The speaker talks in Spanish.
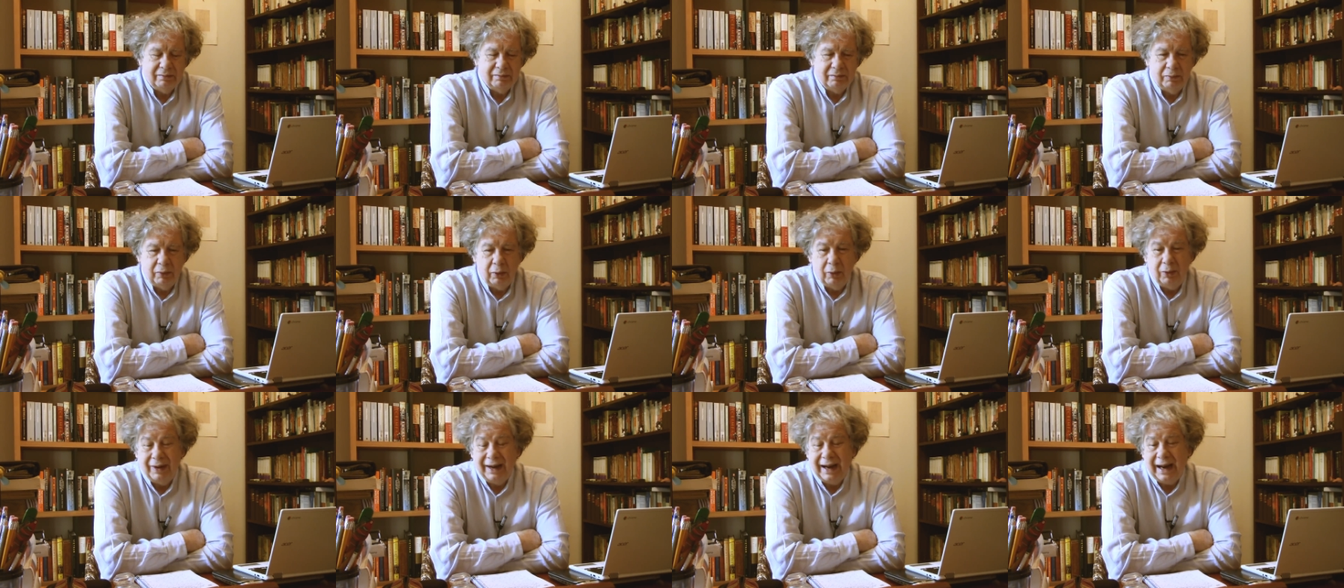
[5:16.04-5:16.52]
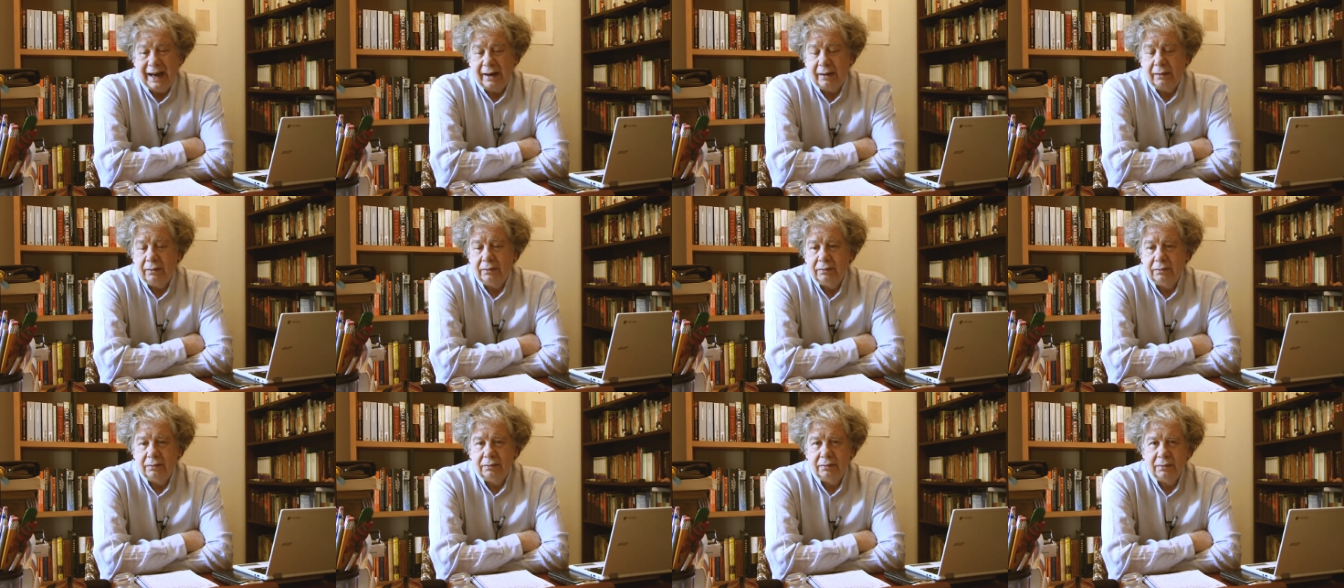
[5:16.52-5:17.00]

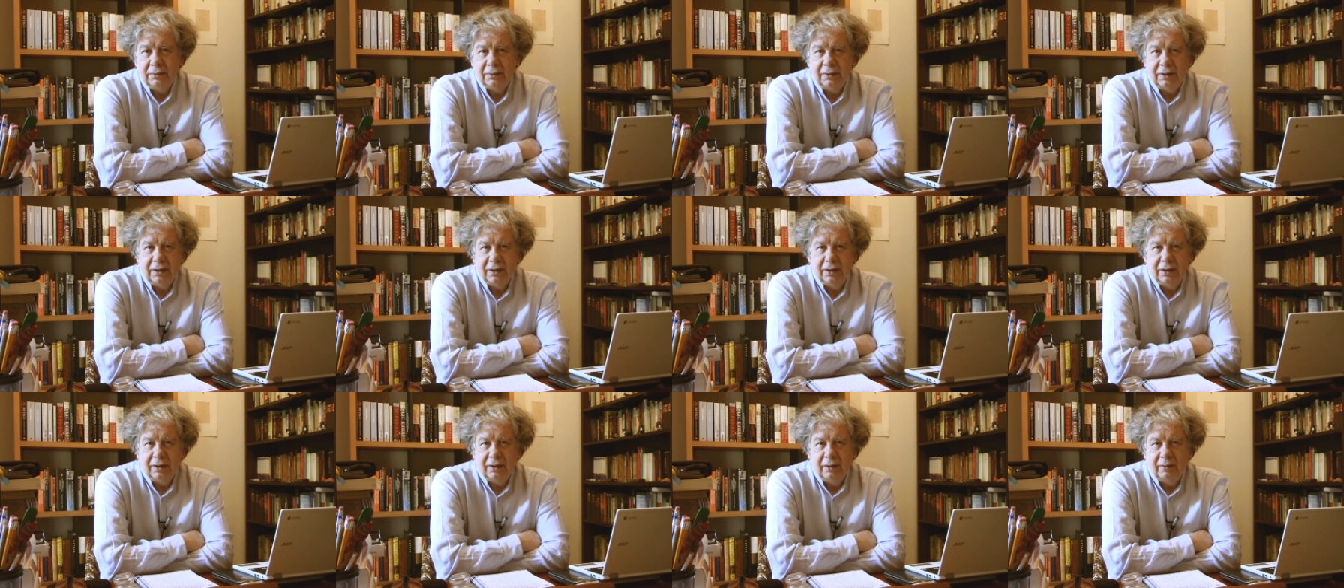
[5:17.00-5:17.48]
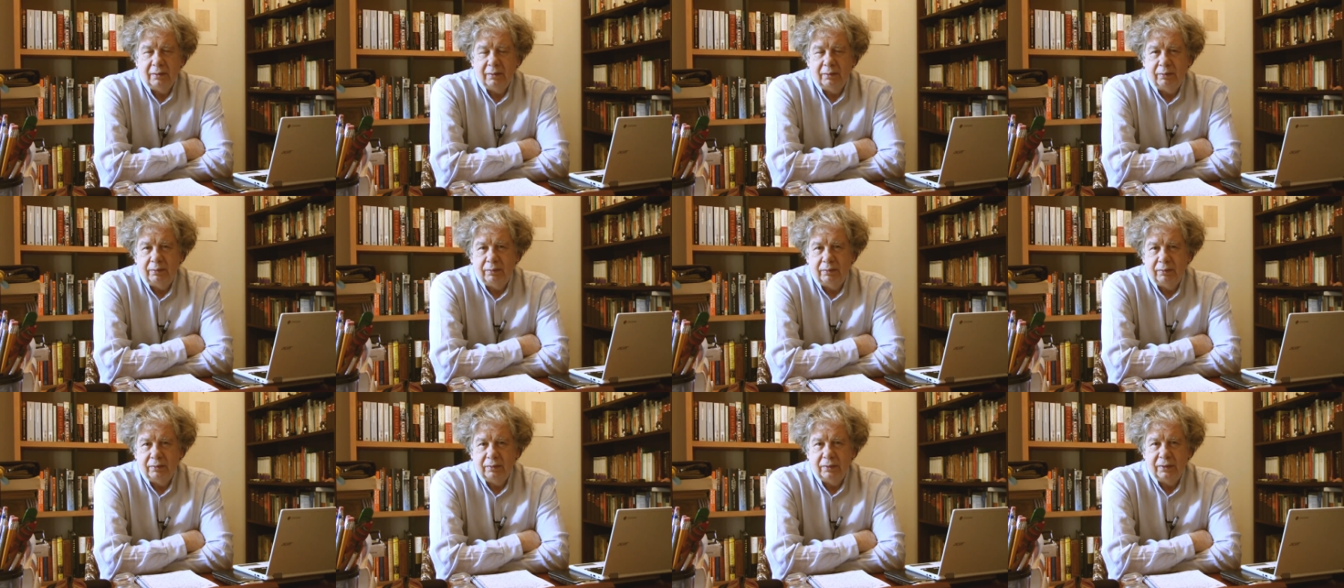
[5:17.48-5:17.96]
vulgar
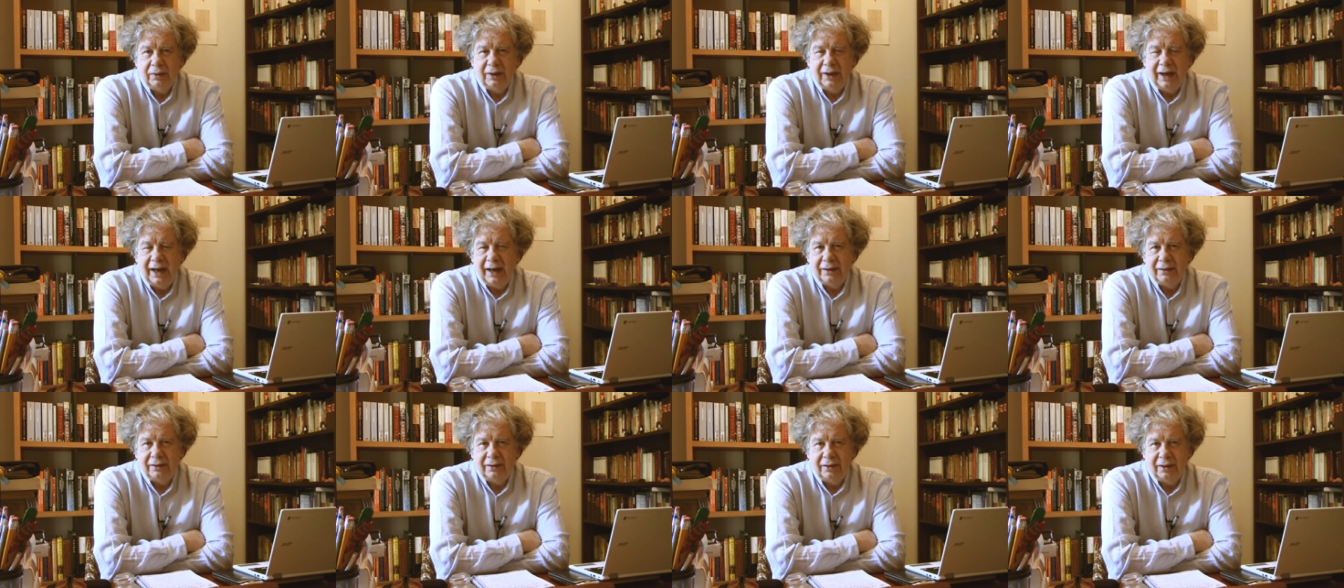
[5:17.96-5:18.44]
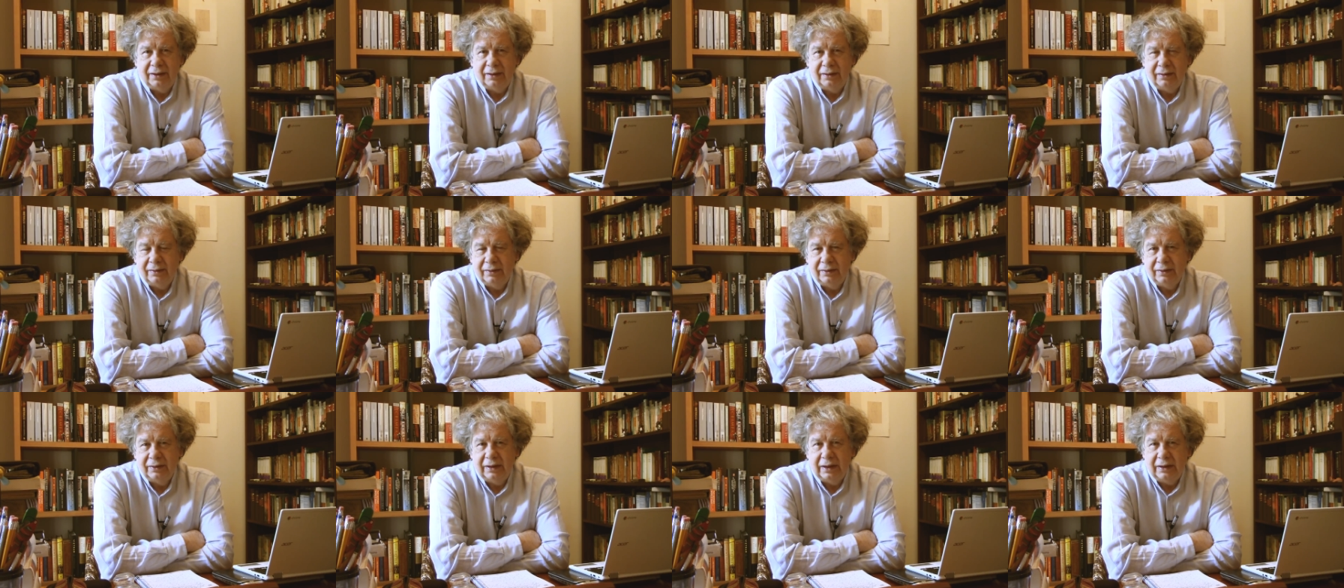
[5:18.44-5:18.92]
de arte.
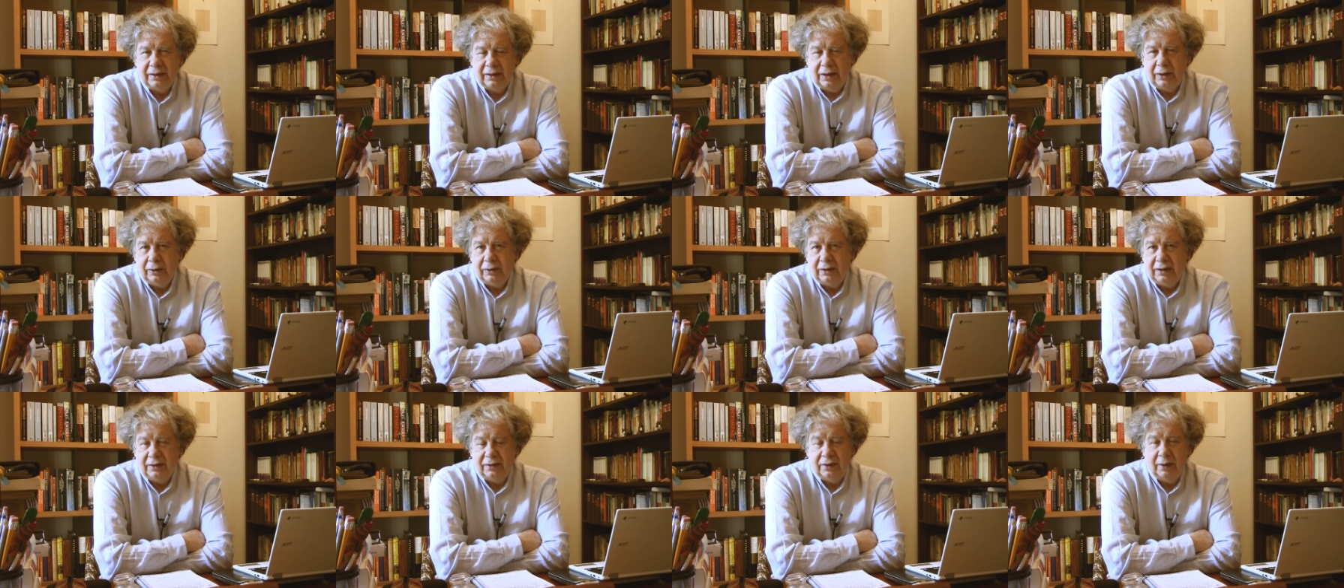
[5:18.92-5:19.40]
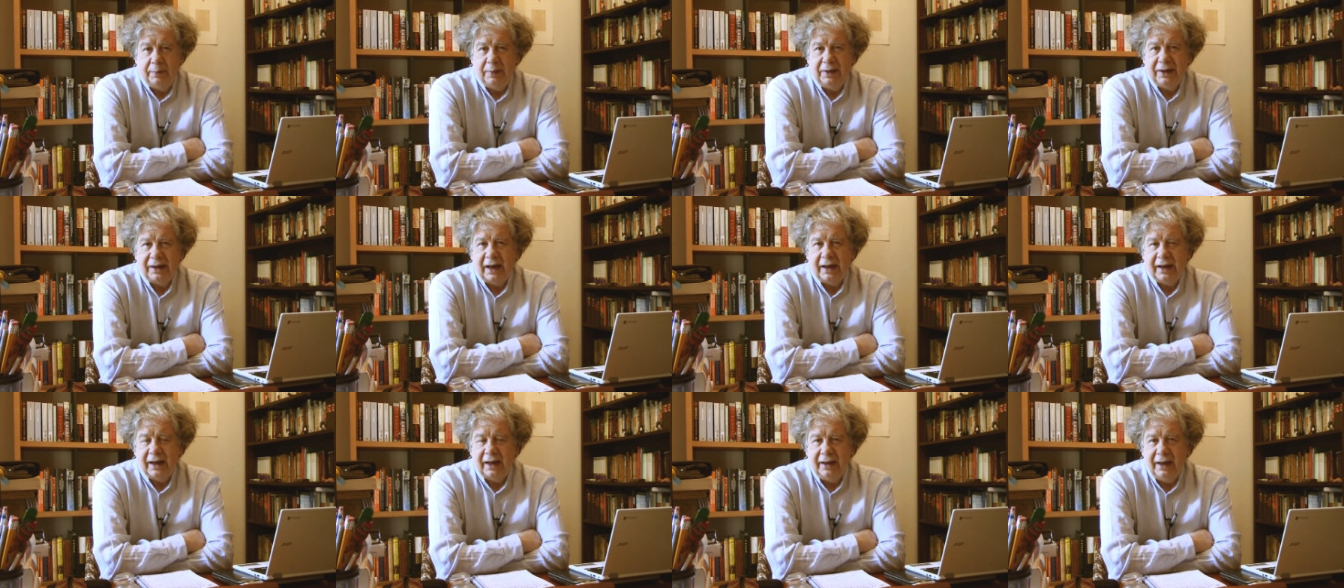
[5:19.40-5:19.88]
Están siempre
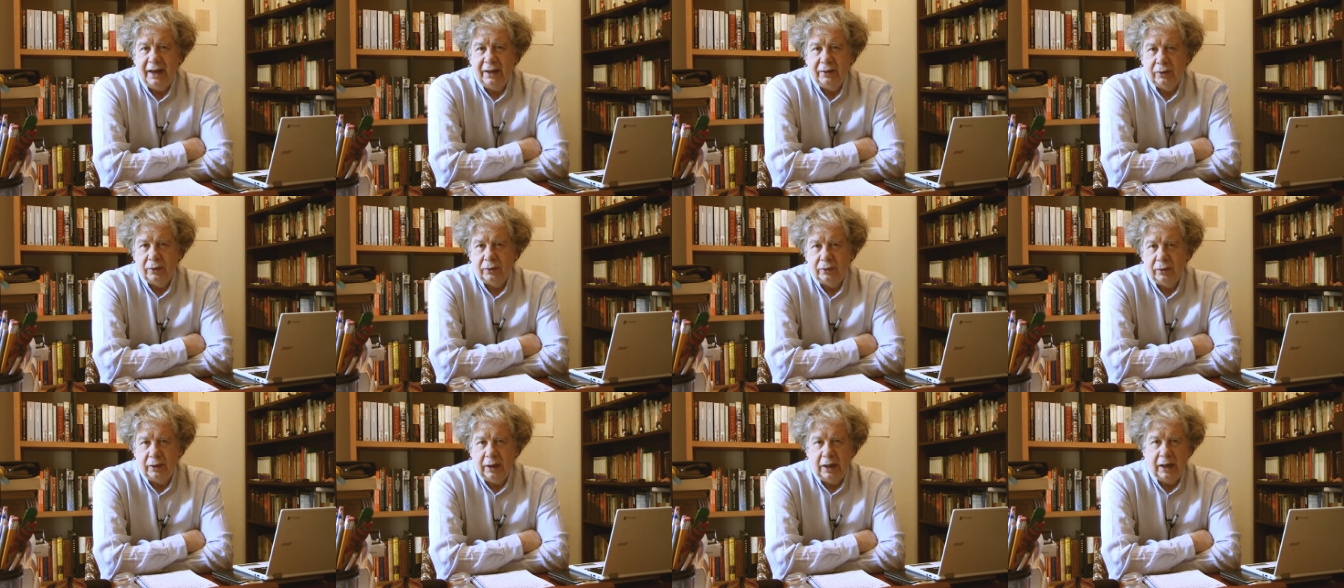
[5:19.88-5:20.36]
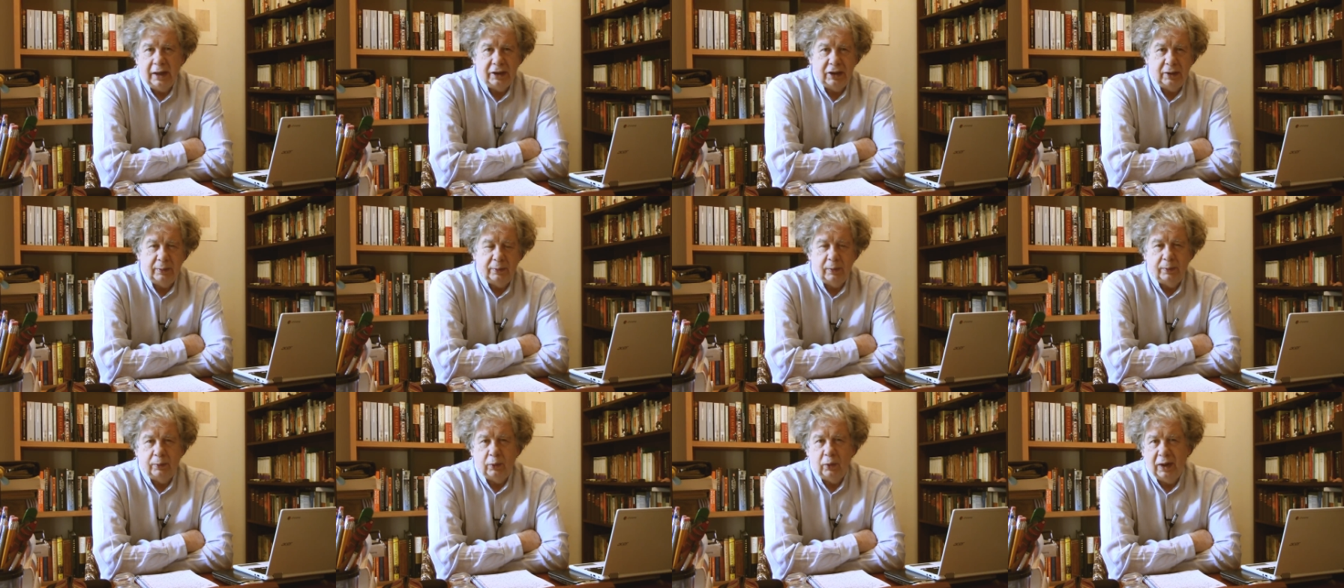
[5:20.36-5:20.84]
cacareando sobre el arte
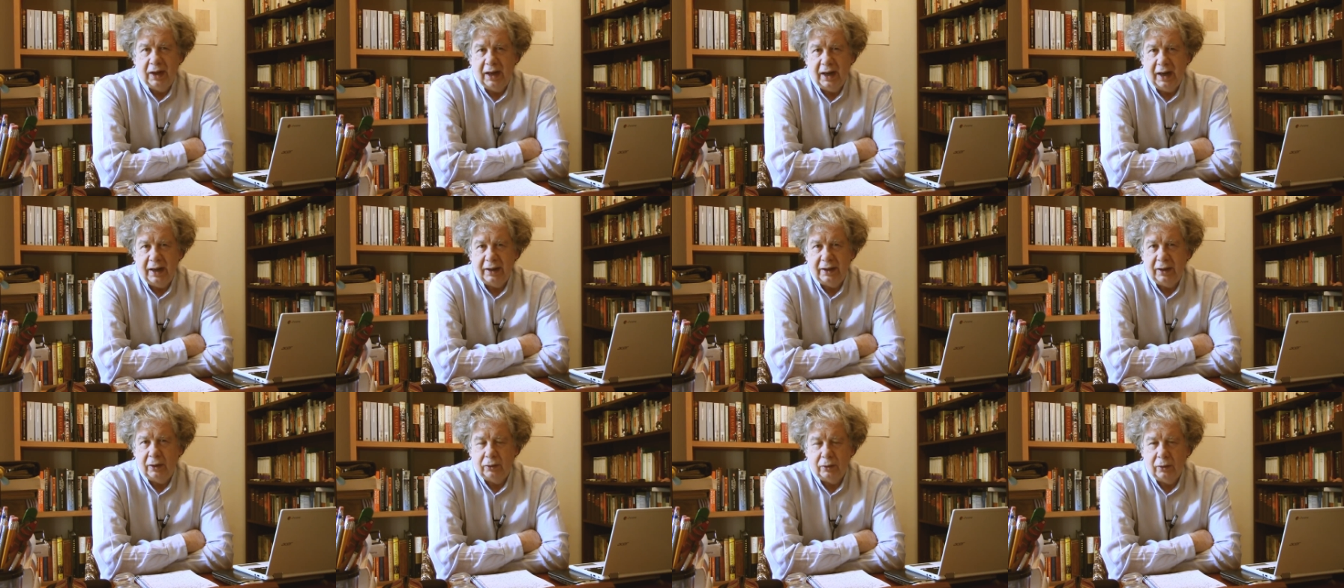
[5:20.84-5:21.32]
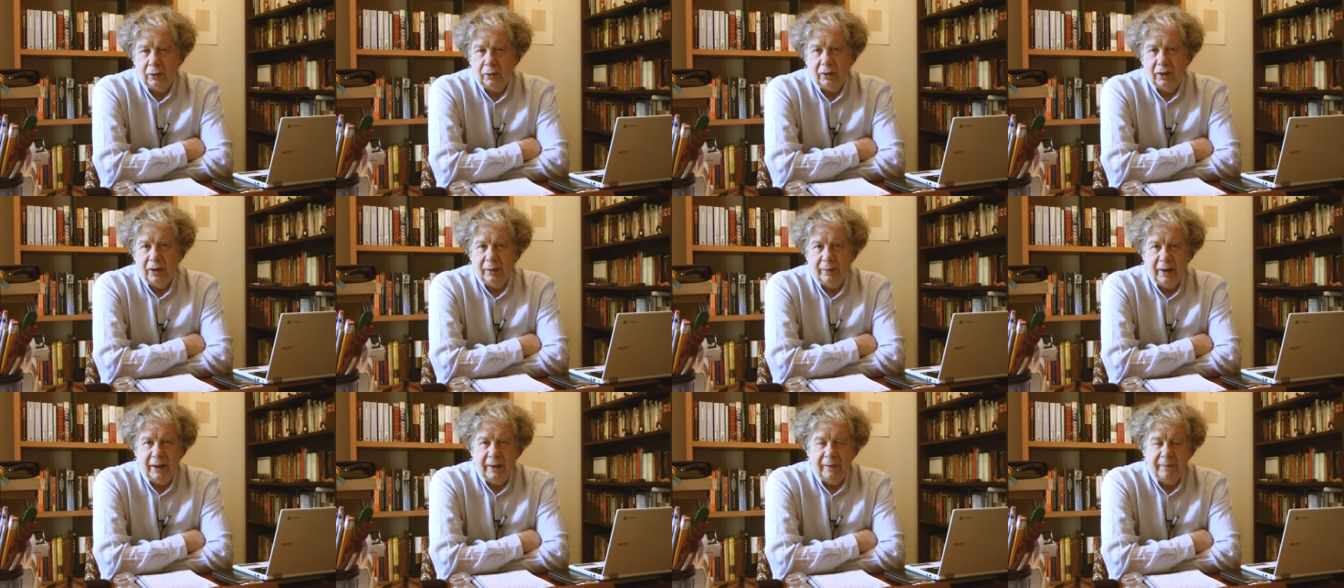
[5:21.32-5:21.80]
popular y todo lo
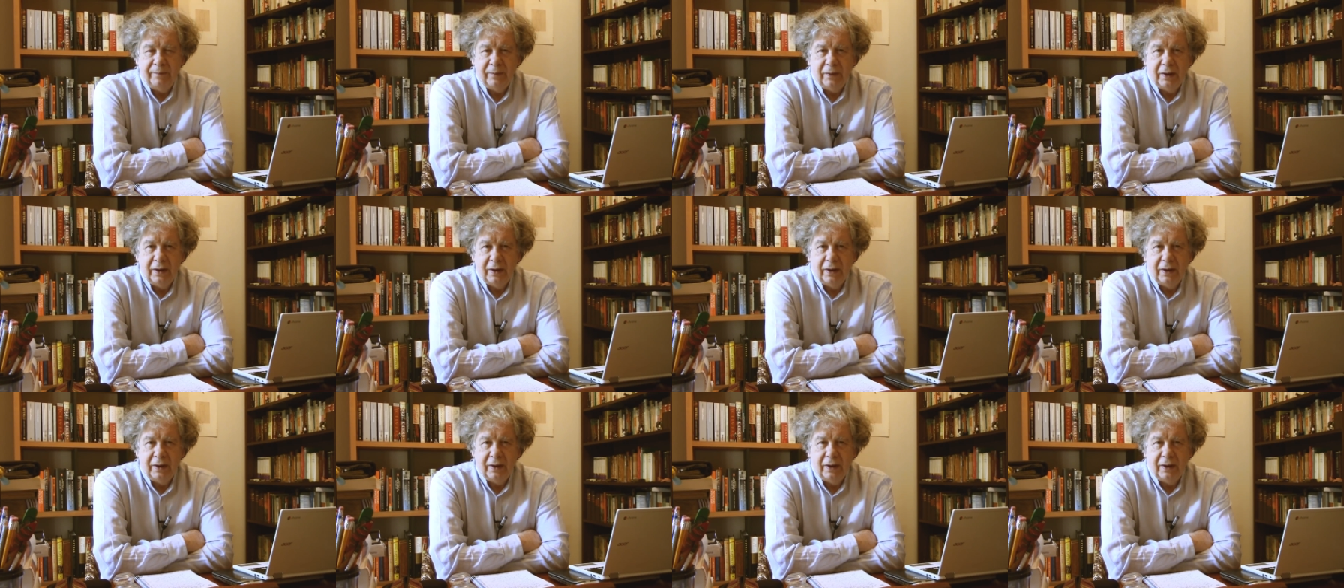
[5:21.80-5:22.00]
demás.